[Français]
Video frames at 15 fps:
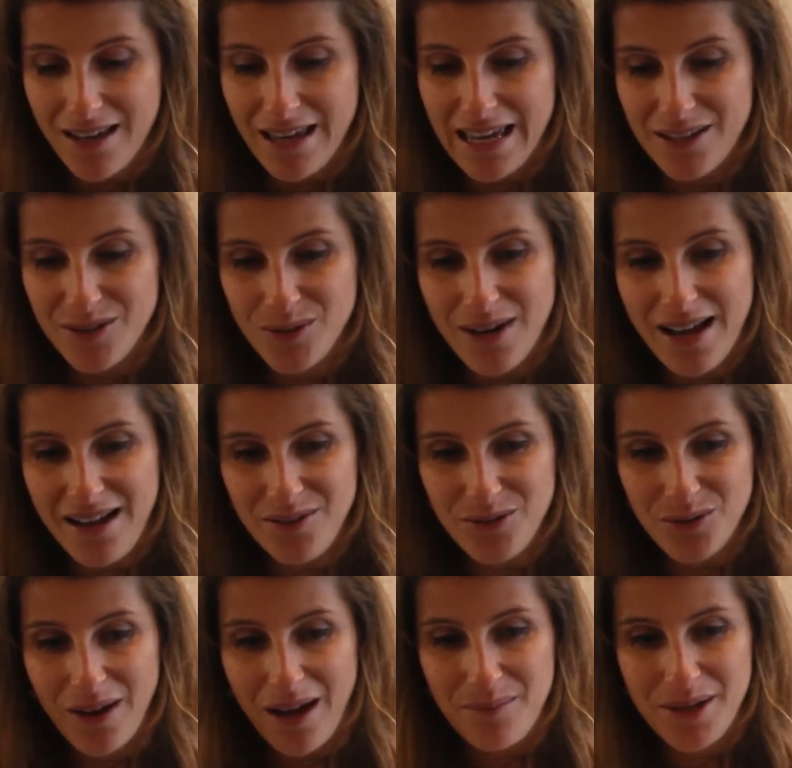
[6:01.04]
Et cela
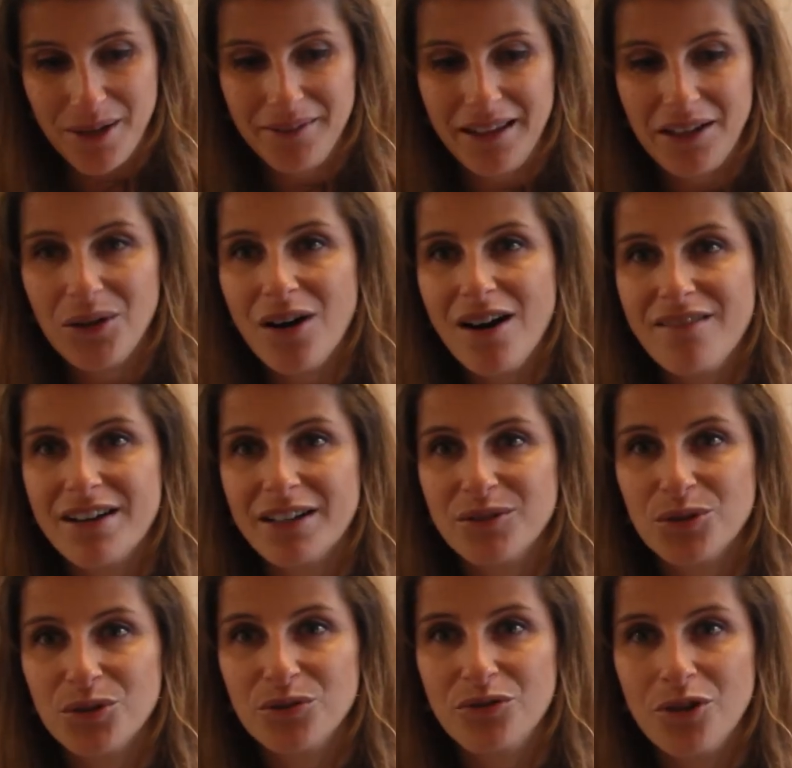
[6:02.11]
sera bien en accord avec notre